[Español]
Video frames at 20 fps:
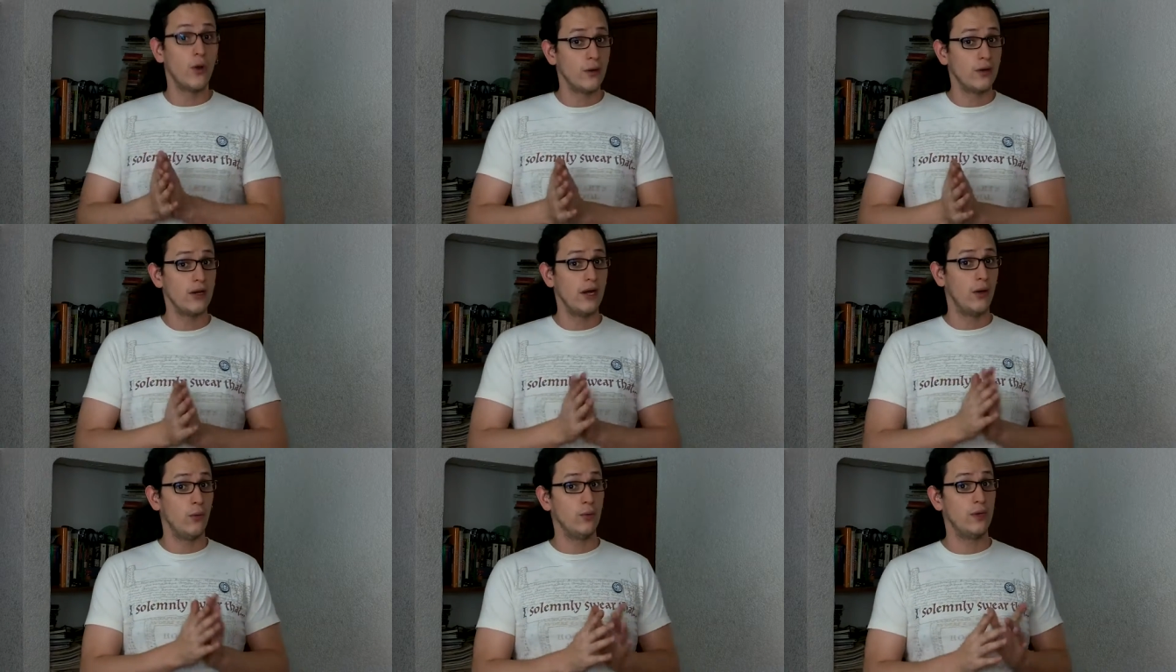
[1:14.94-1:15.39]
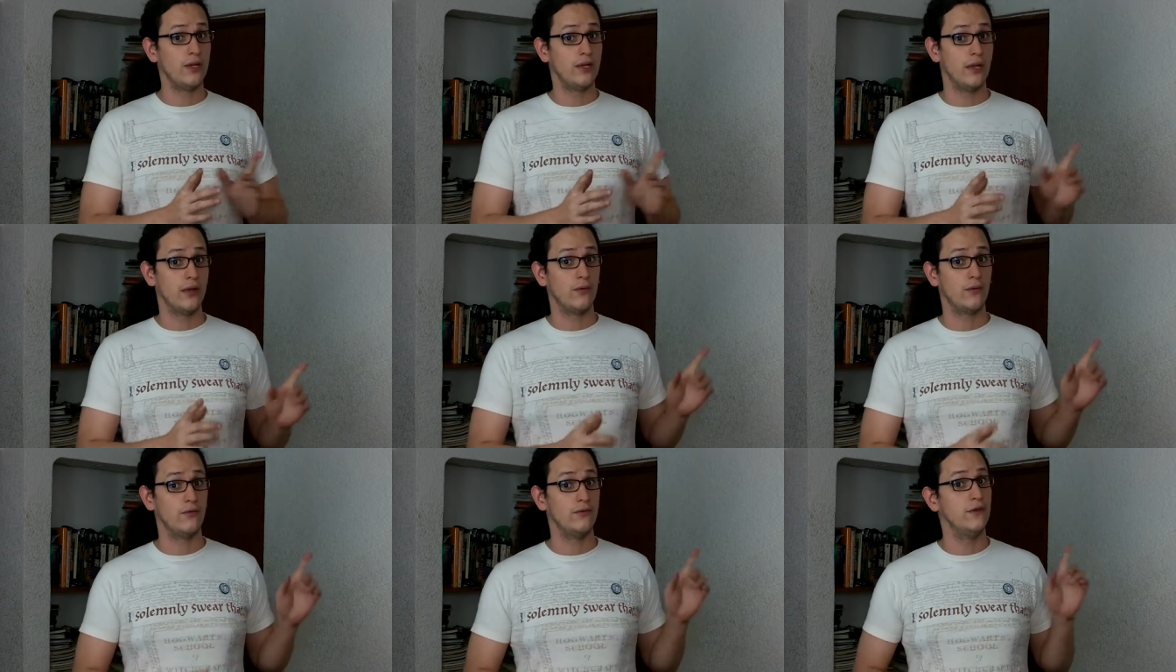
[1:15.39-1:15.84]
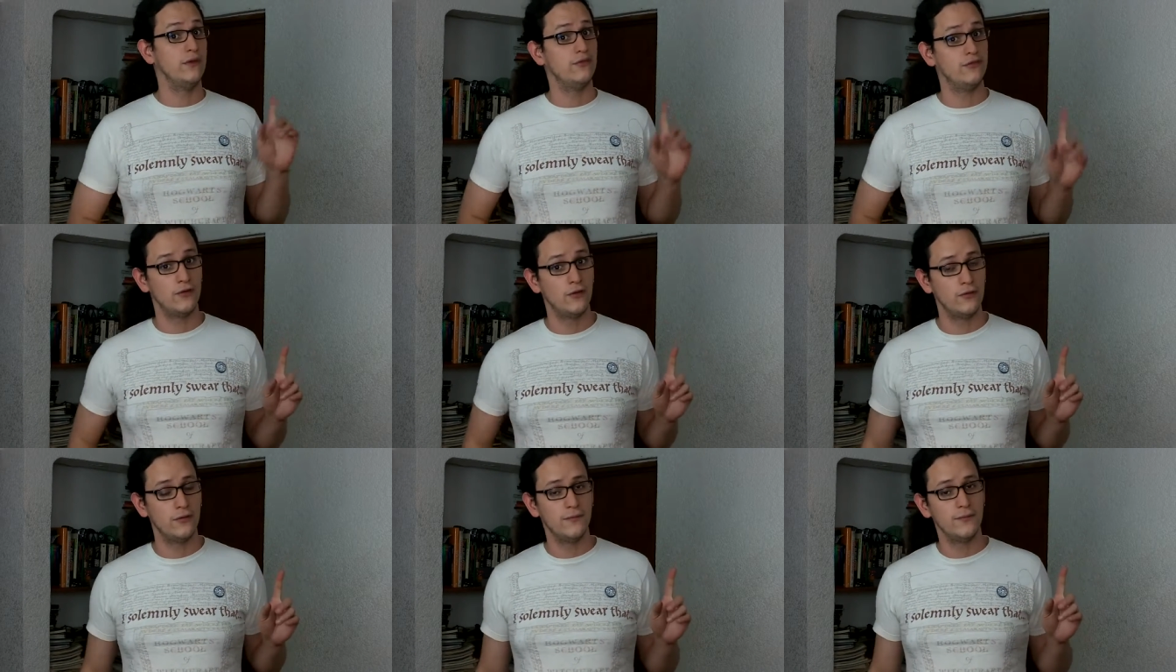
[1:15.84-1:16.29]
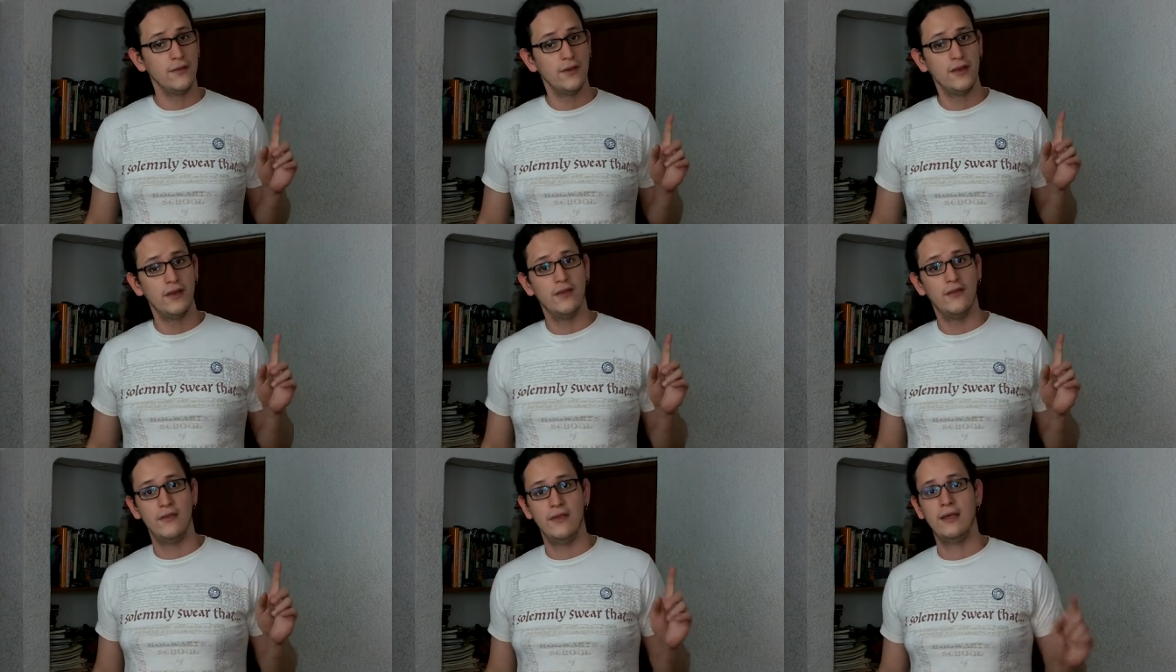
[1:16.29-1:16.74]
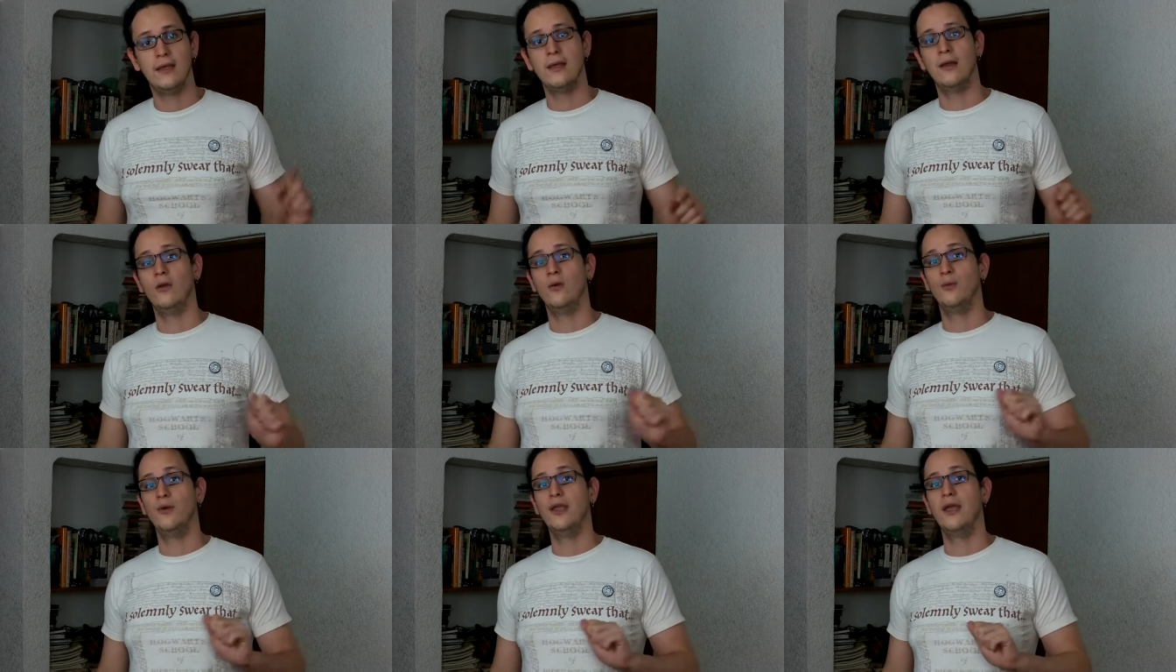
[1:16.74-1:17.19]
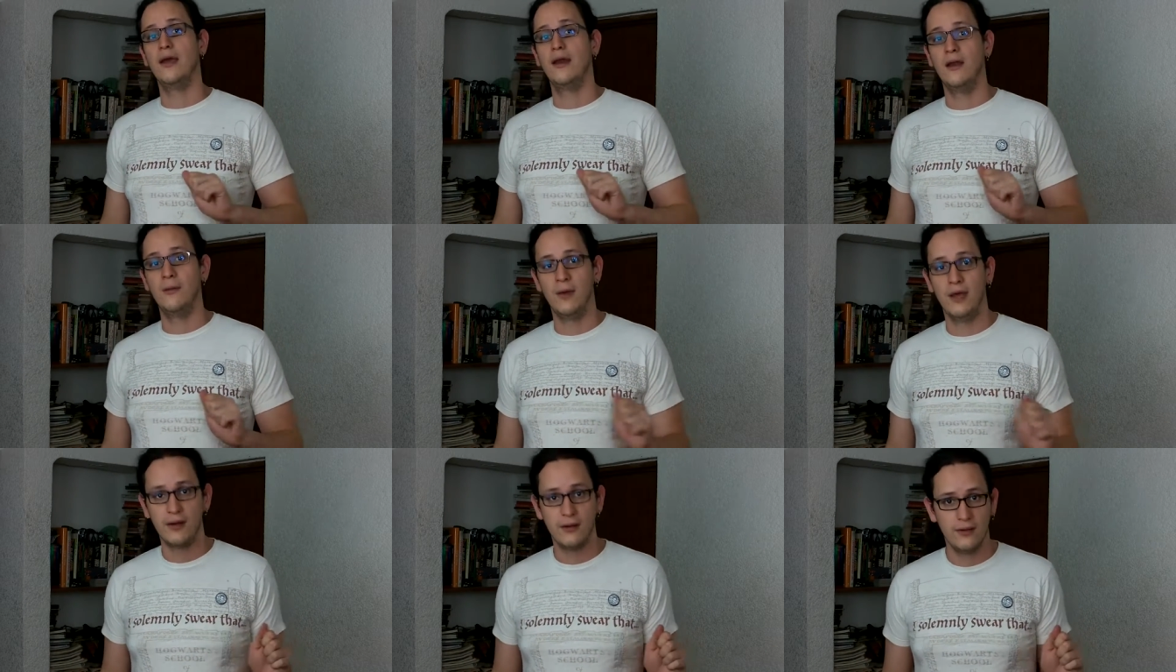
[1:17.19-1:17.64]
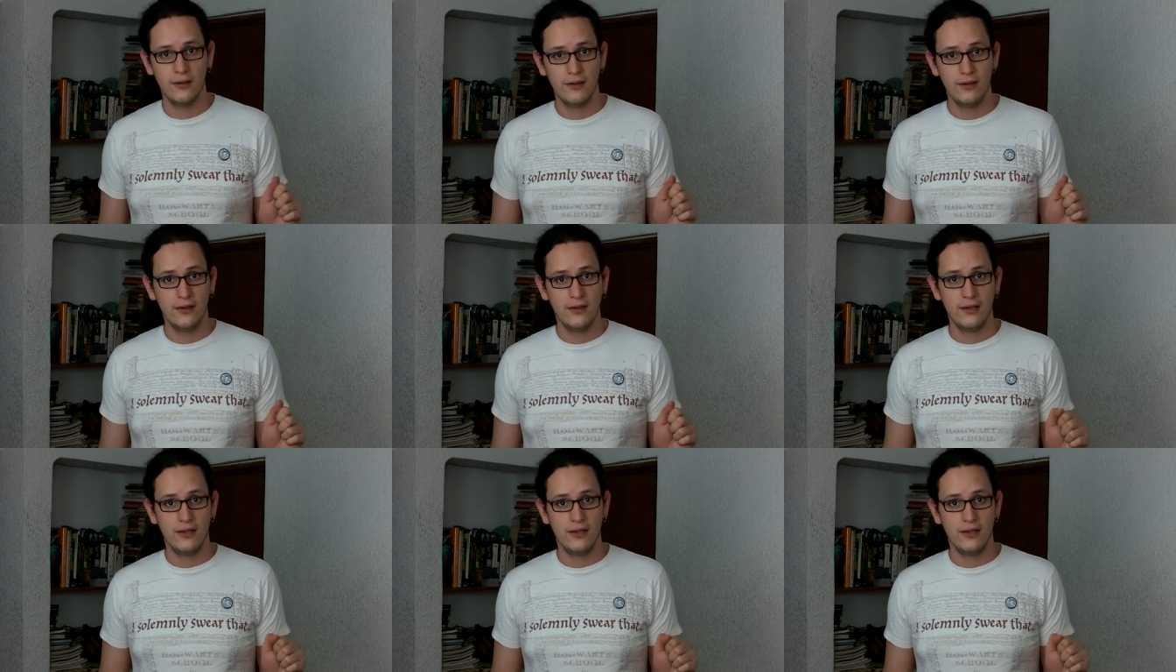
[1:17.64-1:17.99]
con la única condición de que lo voy a grabar